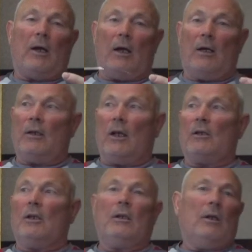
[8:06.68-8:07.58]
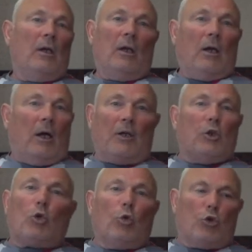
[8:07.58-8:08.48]
а, а, а, не, а
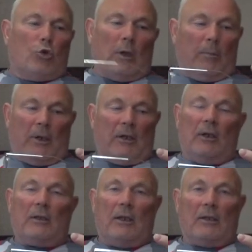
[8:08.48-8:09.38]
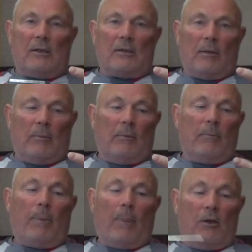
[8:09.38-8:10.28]
не кучу там каких-то это самое,
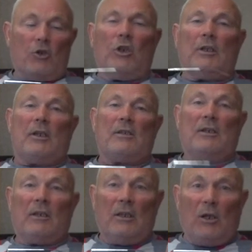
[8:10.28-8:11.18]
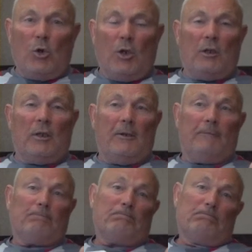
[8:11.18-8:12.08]
жидкостей до еды.